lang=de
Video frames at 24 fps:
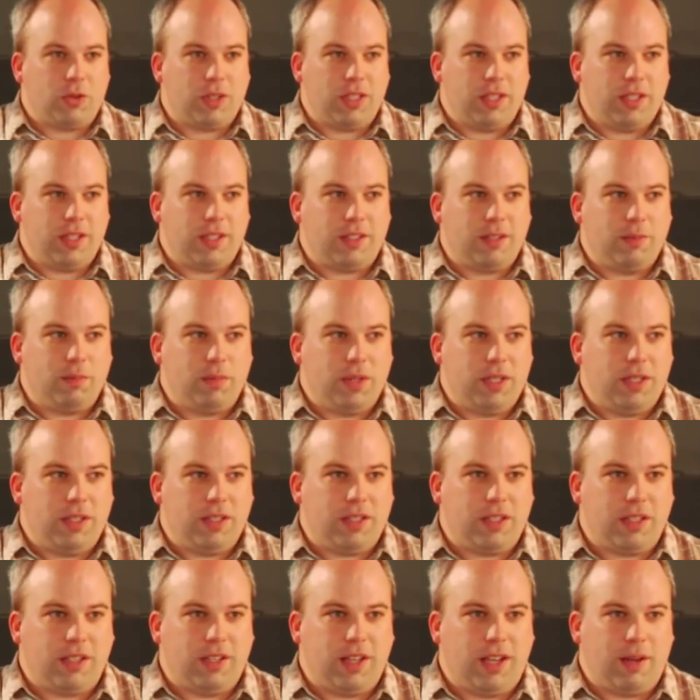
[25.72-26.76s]
hier, den bin
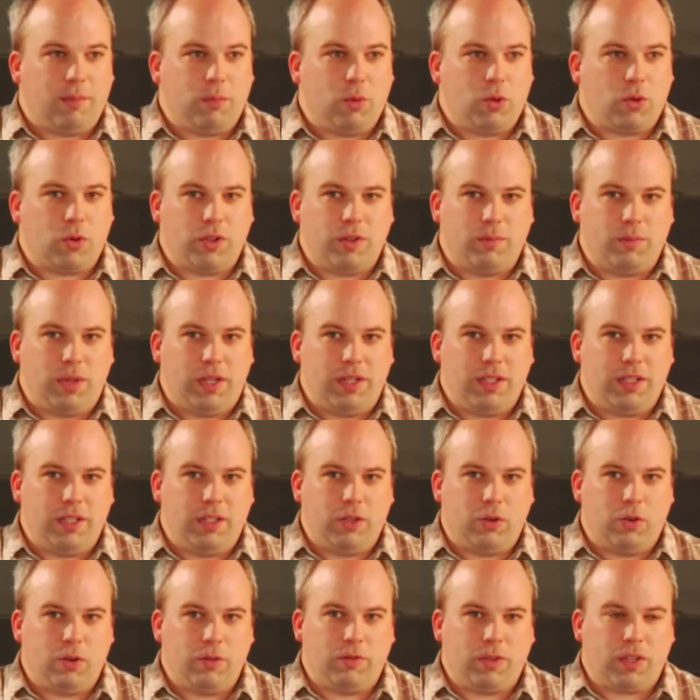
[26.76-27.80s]
ich in Hamburg und in
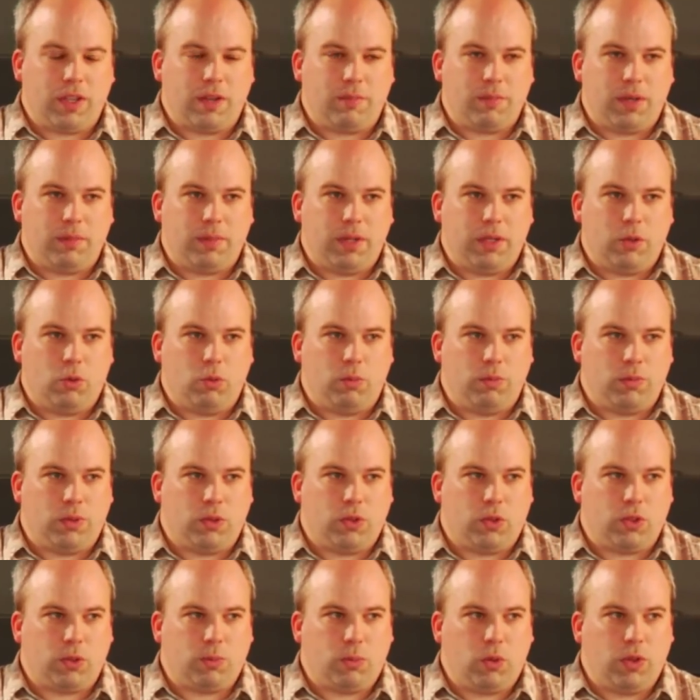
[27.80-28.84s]
Berlin häufiger mal bei Open
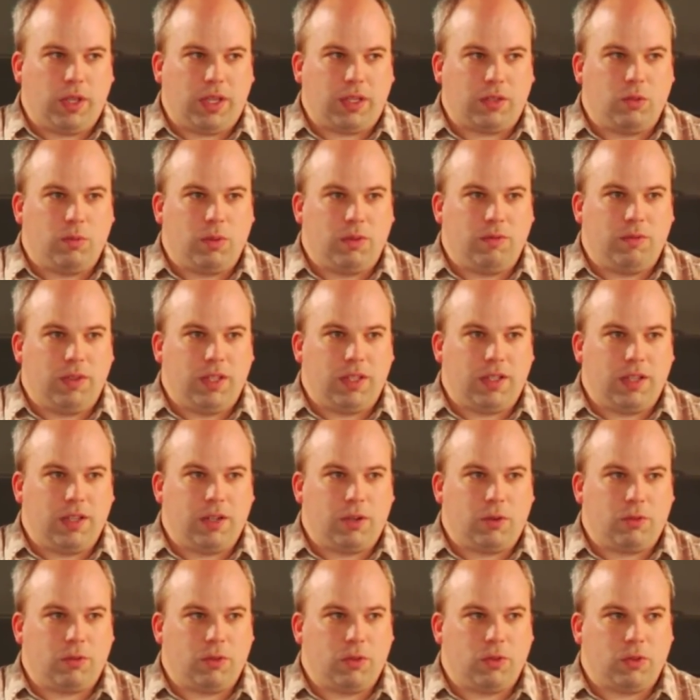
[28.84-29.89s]
Source Projekten über den Weg
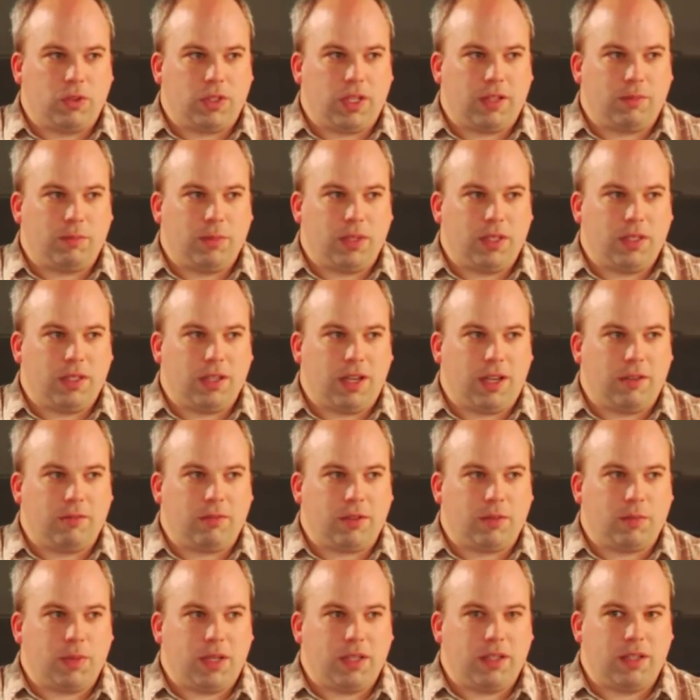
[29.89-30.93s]
gelaufen und der hat mich
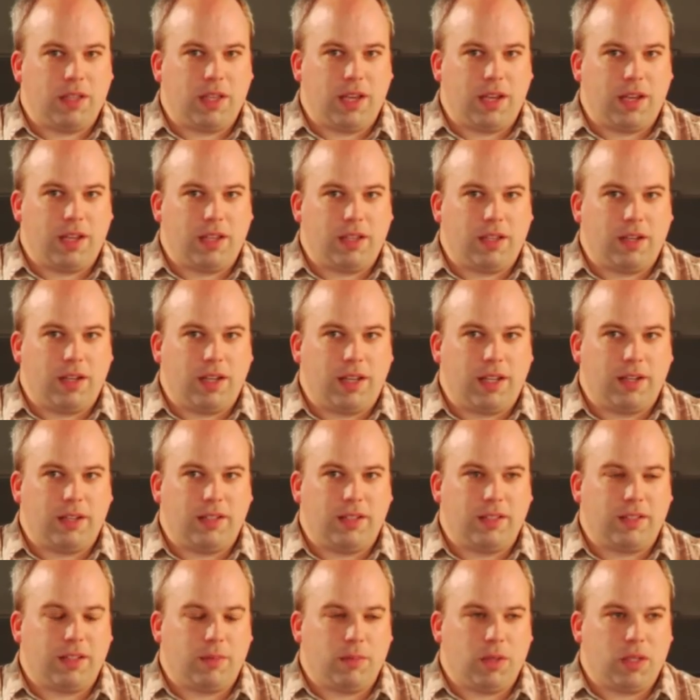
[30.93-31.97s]
einfach mal hierher eingeladen,
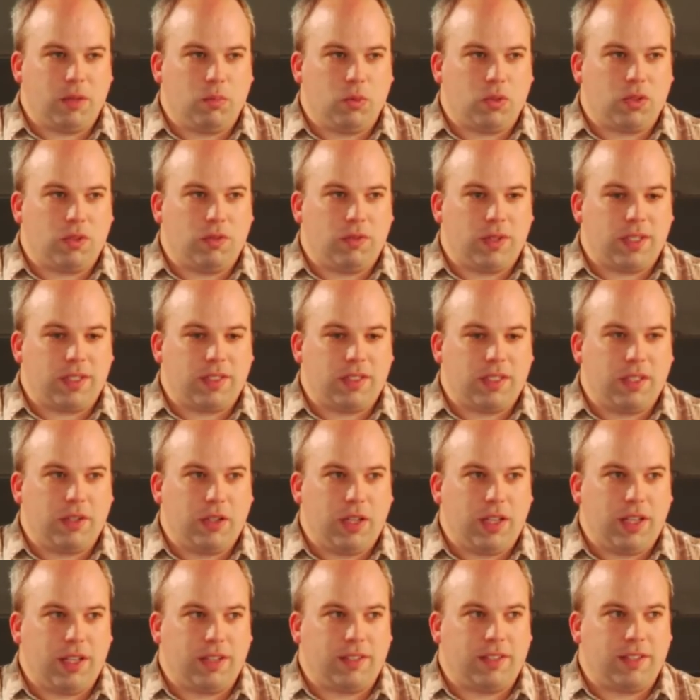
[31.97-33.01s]
damit ich ein bisschen was
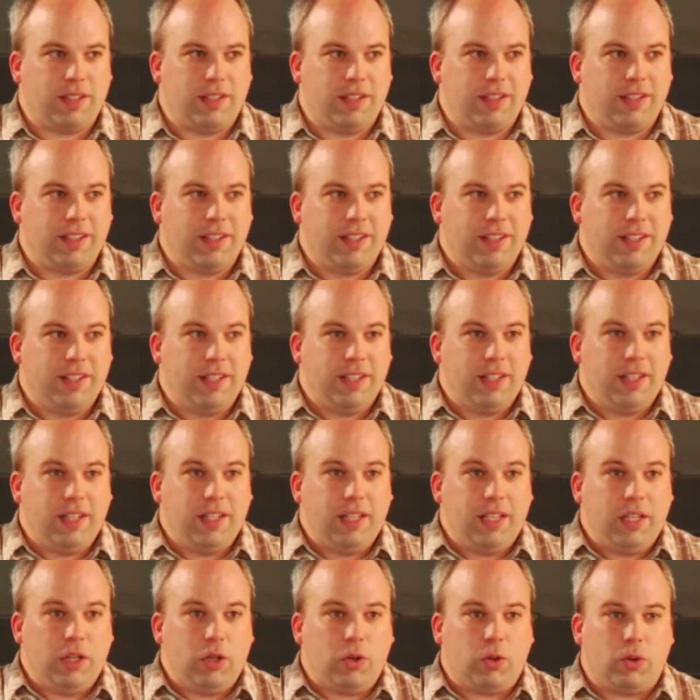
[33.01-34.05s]
erzähle.
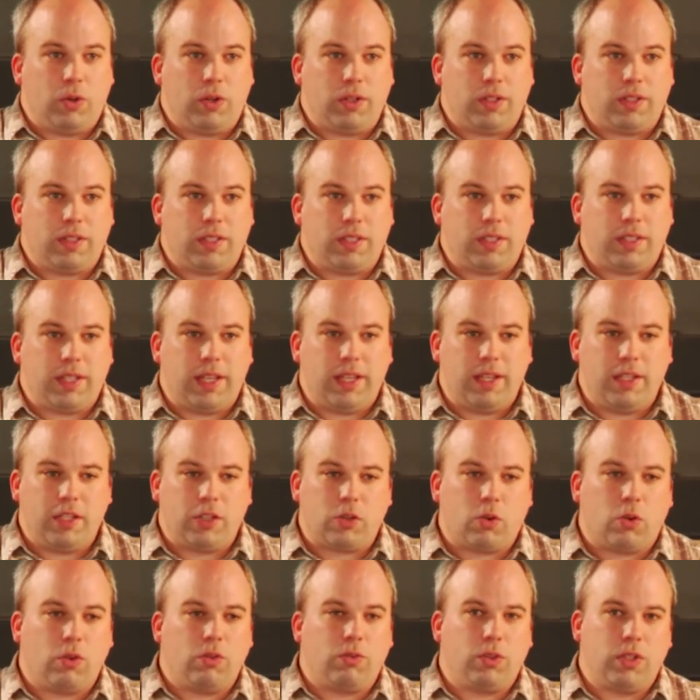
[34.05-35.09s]
Und der
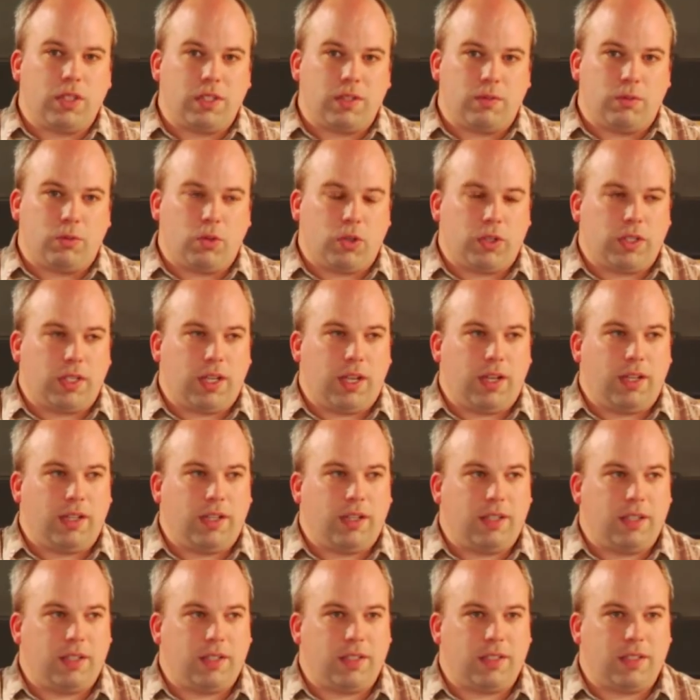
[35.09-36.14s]
Hintergrund für diesen Vortrag,
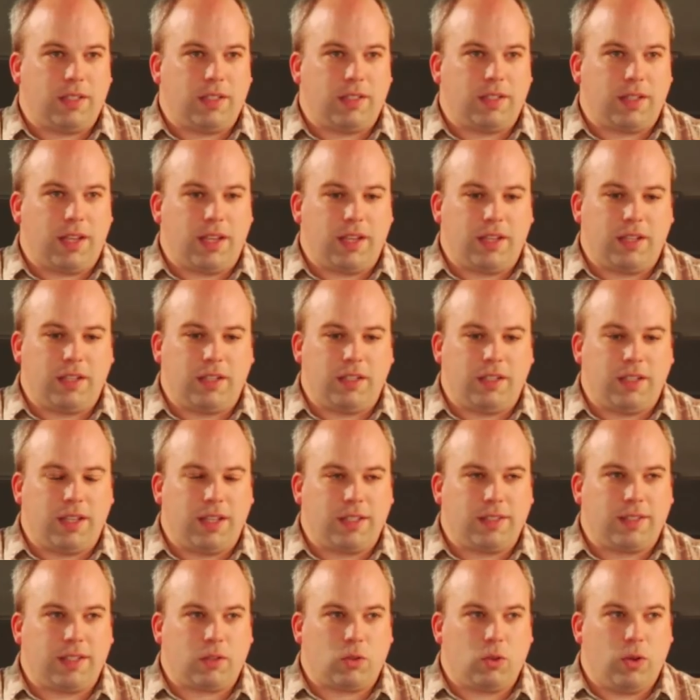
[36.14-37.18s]
das ist eigentlich ein
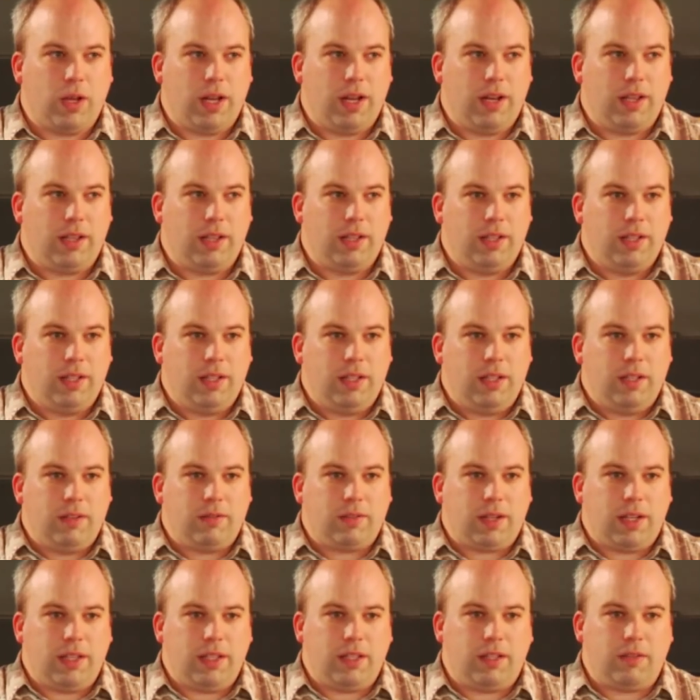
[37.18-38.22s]
ganz aktueller,
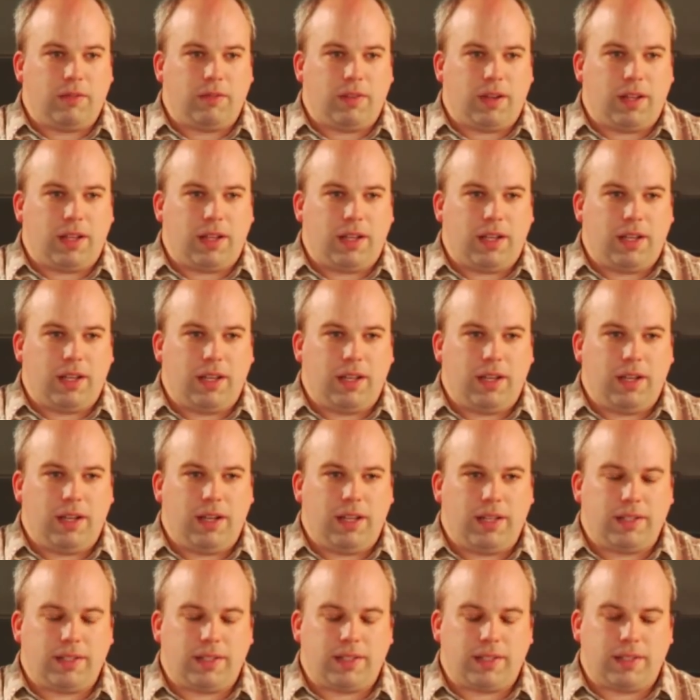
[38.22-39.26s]
weil ich war
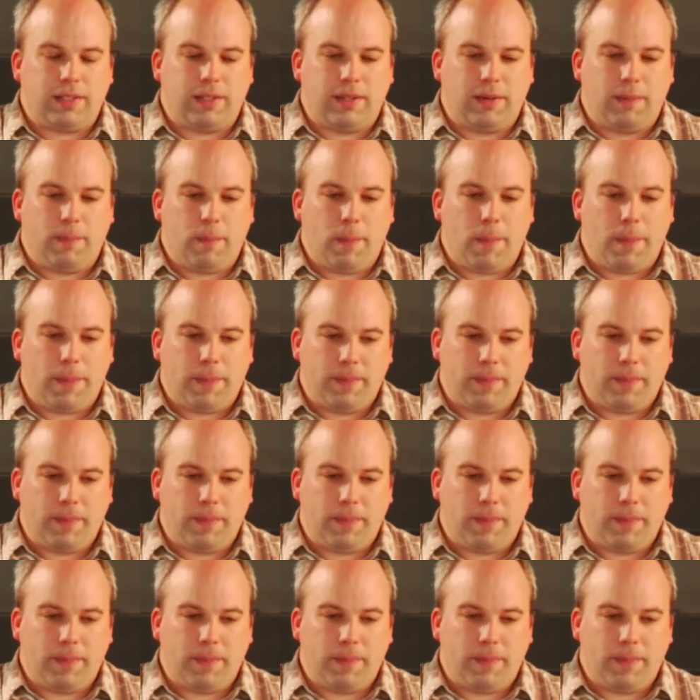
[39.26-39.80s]
letzten,